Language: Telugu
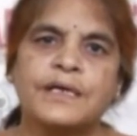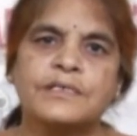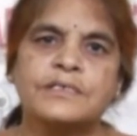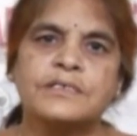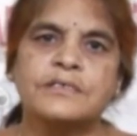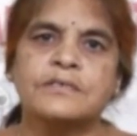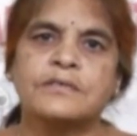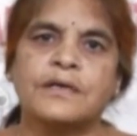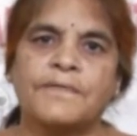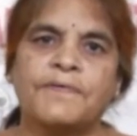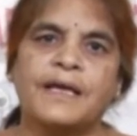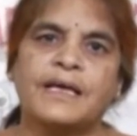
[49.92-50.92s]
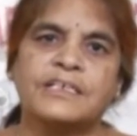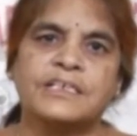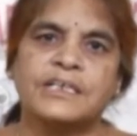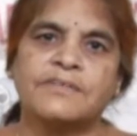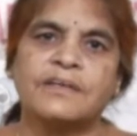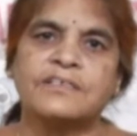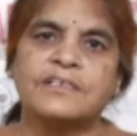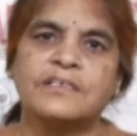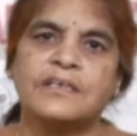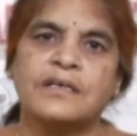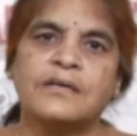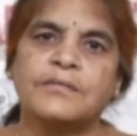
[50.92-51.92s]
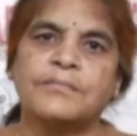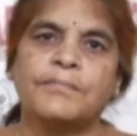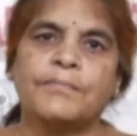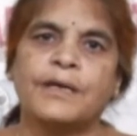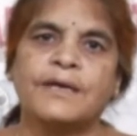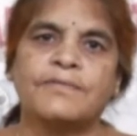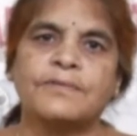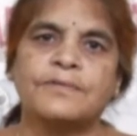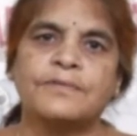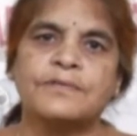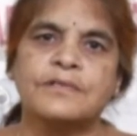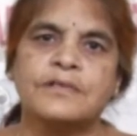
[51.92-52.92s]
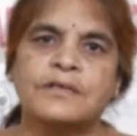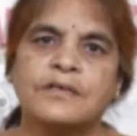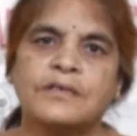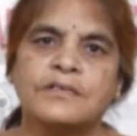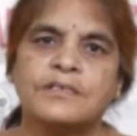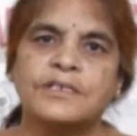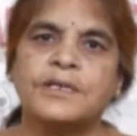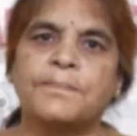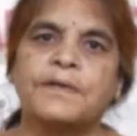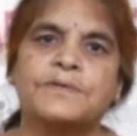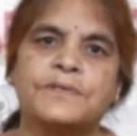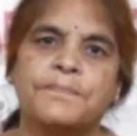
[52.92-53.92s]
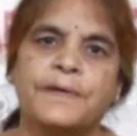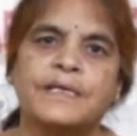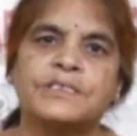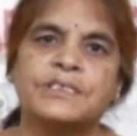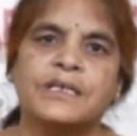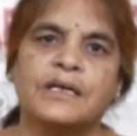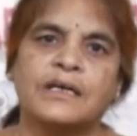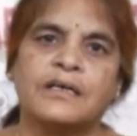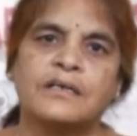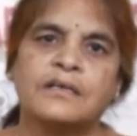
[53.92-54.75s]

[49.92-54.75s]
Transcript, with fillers: కేసు ఎఫ్ఐఆర్ చేయవలసిందిగా మేము సిడబ్ల్యూసి బెంచ్గా